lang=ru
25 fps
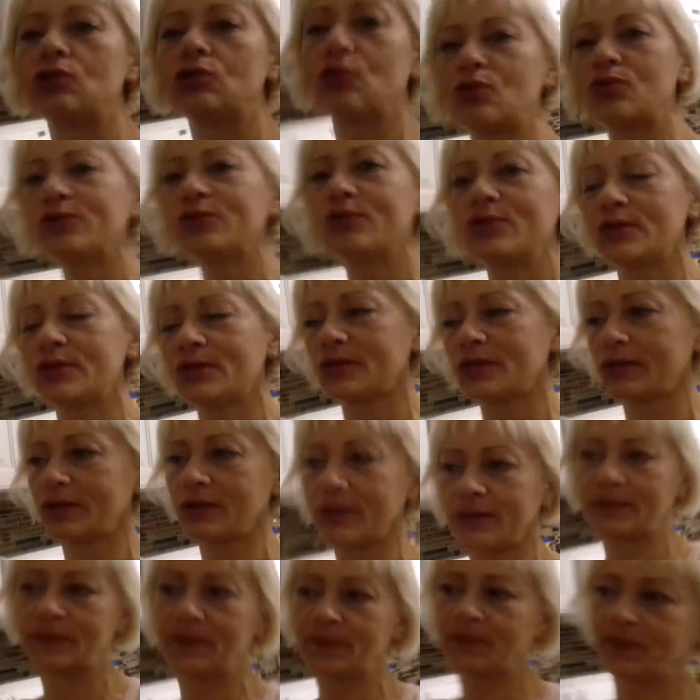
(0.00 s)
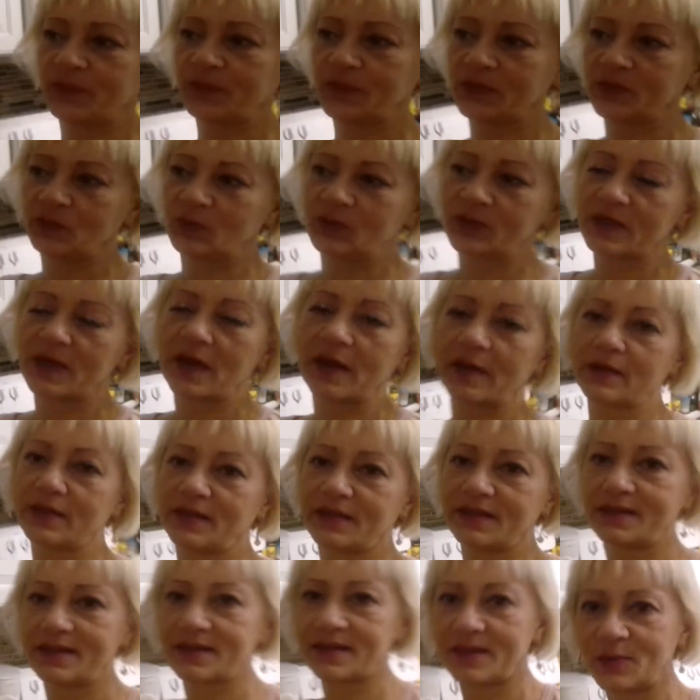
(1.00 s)
соус. Э, специальный
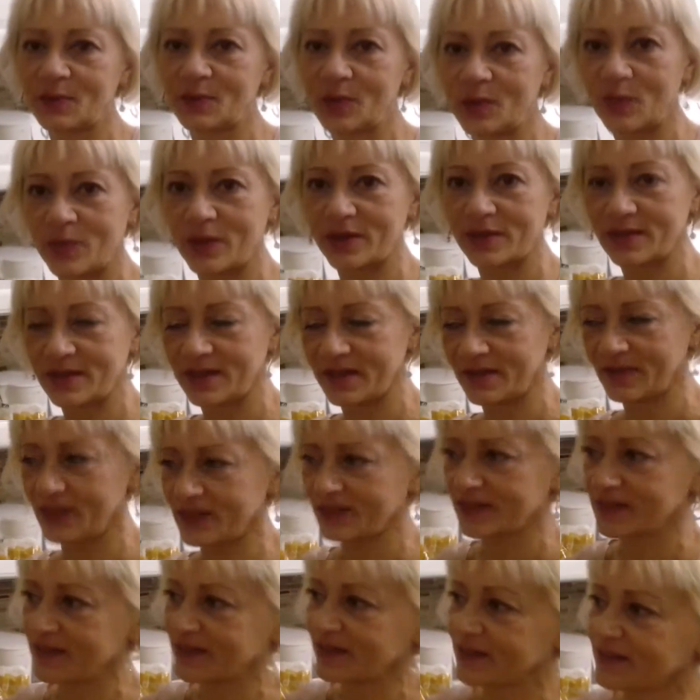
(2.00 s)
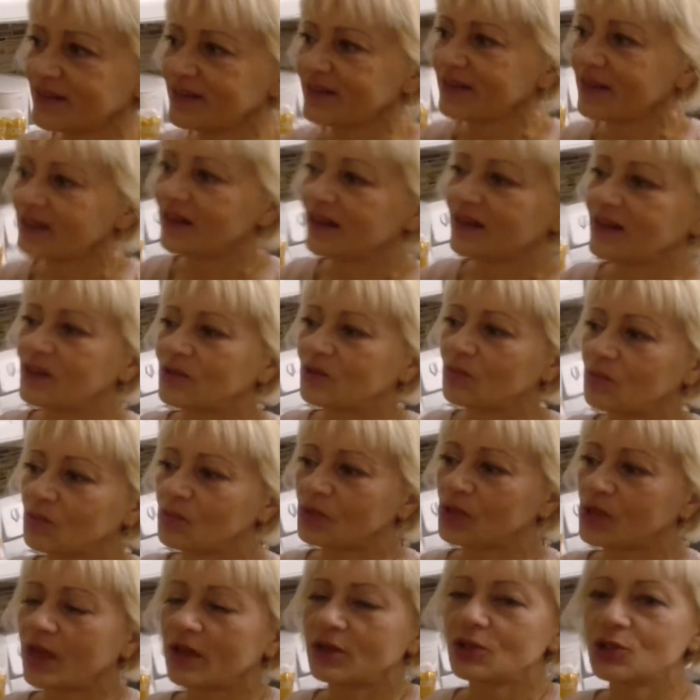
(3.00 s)
рецепт под креветки. У
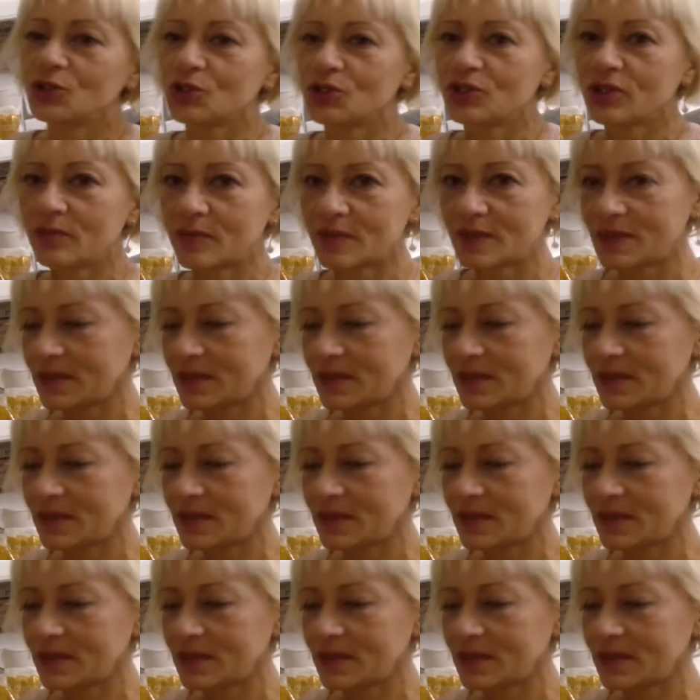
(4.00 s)
меня еще там